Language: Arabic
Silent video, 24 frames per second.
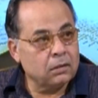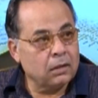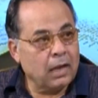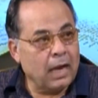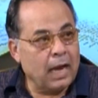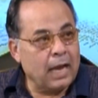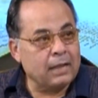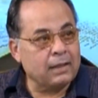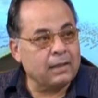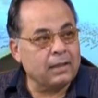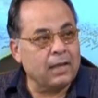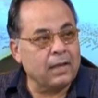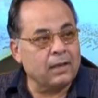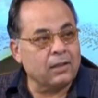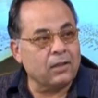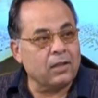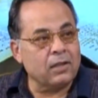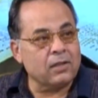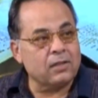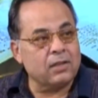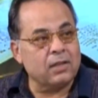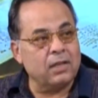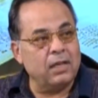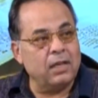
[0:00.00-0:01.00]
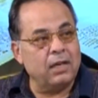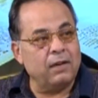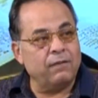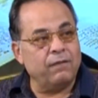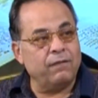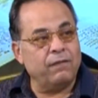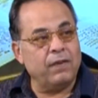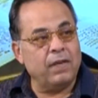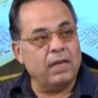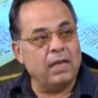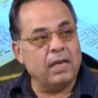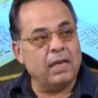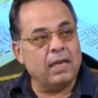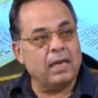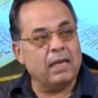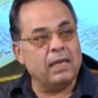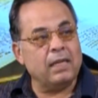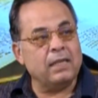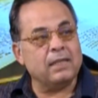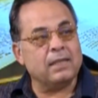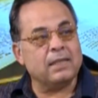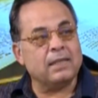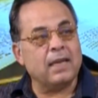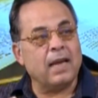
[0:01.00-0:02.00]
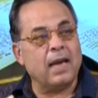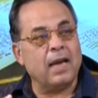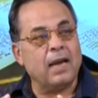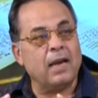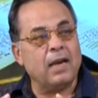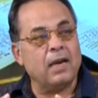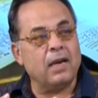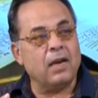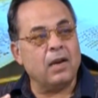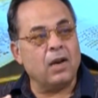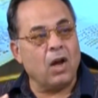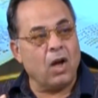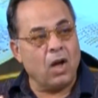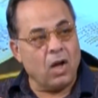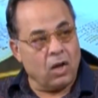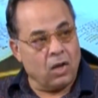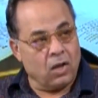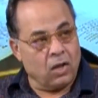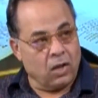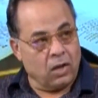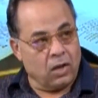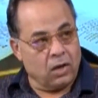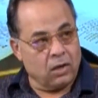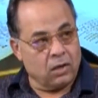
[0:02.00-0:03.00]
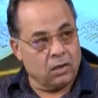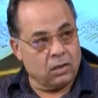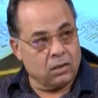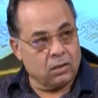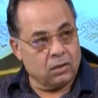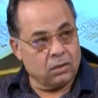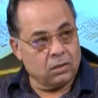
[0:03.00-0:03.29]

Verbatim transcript: حتى تصير في انسان اخر